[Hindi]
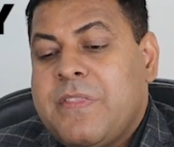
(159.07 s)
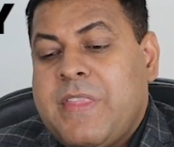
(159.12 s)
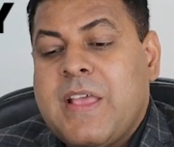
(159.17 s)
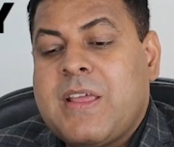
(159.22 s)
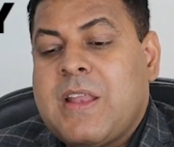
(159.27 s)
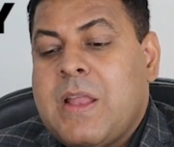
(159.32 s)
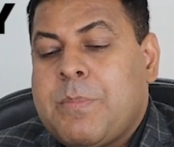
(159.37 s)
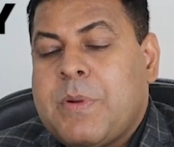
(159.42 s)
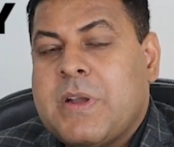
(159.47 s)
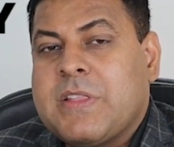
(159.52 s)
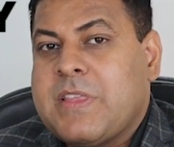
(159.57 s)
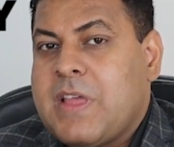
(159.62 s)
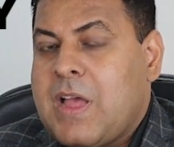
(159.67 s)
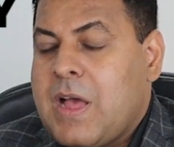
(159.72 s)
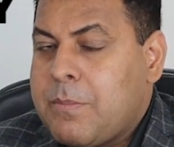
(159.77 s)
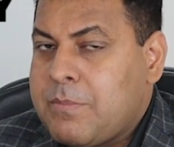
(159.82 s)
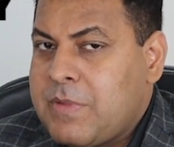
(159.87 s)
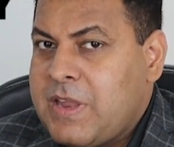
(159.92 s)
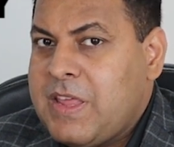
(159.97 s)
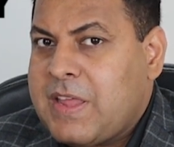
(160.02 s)
देखने पड़ते हैं
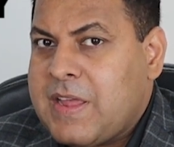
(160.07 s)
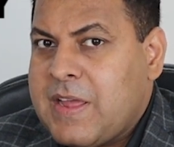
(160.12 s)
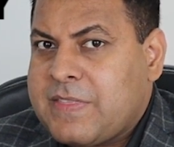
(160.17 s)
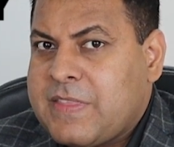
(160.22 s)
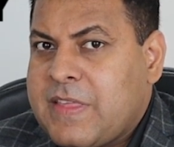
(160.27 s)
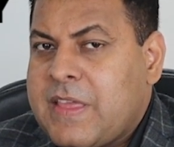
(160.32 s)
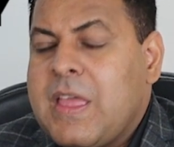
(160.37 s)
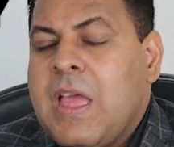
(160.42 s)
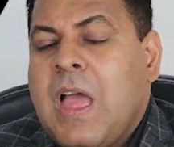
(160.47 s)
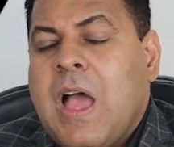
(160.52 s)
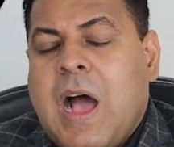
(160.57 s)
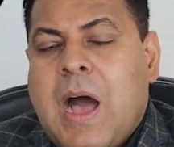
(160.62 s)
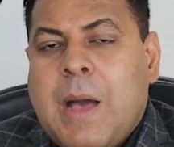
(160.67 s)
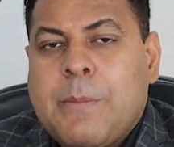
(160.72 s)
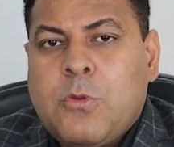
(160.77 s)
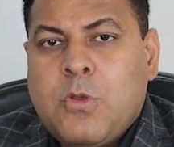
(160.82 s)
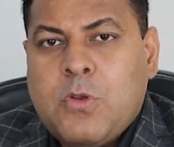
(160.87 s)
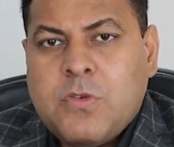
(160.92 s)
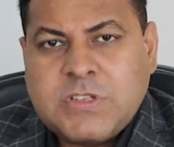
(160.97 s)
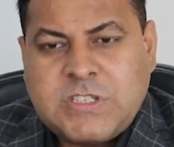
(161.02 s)
हम नहीं कहते
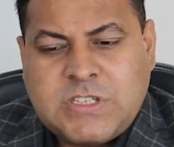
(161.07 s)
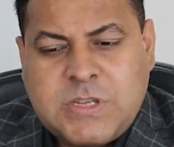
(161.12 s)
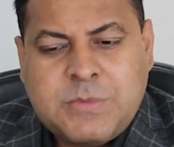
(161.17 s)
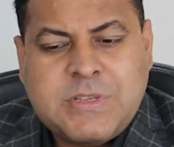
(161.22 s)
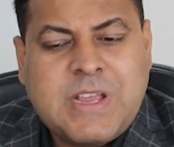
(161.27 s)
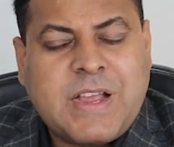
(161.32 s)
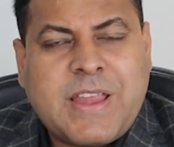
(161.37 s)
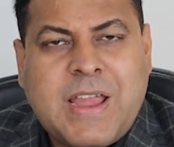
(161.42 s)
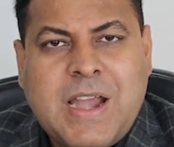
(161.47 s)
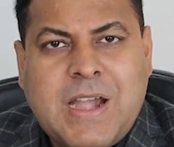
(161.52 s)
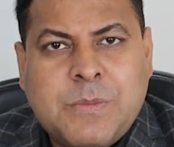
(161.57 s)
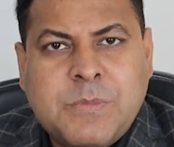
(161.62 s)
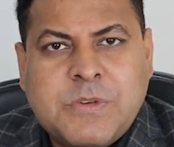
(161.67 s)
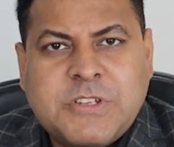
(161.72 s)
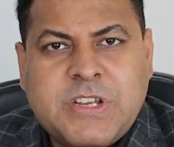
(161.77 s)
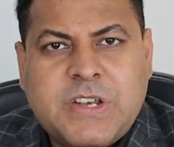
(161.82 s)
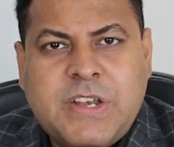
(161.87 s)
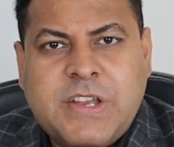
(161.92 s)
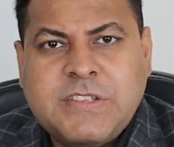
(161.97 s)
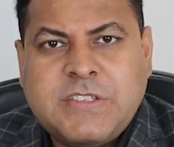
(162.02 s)
आप यूनिवर्सिटी में जाके
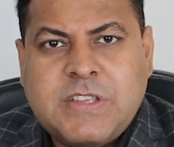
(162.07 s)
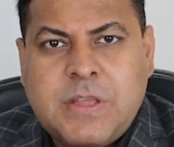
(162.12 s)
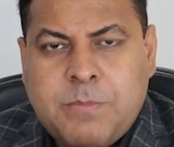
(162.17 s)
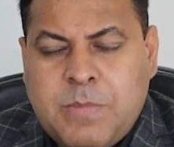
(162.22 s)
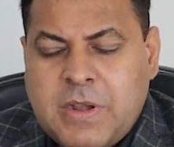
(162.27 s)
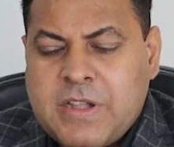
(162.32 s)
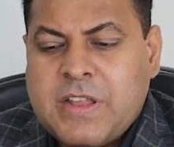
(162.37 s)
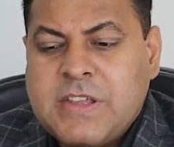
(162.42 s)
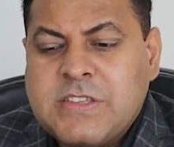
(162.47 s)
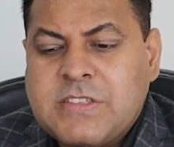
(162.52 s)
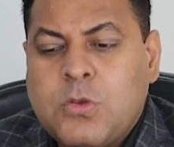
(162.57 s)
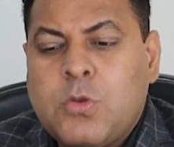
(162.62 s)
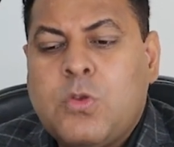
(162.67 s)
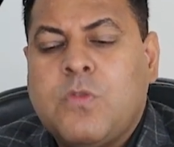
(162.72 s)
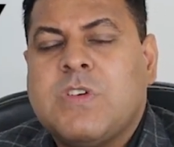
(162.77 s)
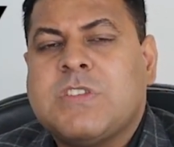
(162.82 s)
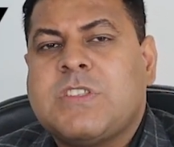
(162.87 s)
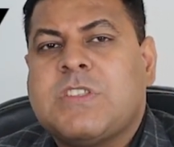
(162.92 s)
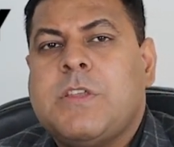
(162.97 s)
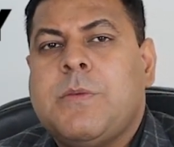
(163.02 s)
एडमिशन लीजिए बट इस
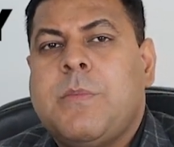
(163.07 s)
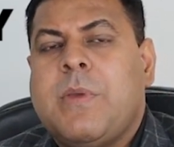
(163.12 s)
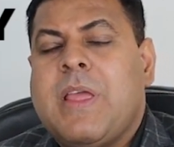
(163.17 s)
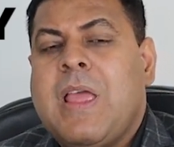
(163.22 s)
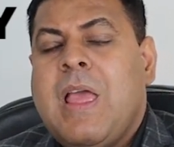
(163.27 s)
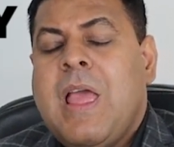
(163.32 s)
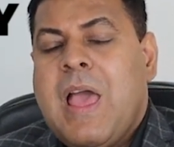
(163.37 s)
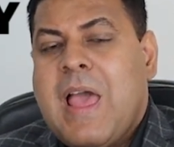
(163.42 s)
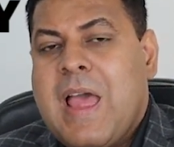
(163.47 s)
यूनिवर्सिटी में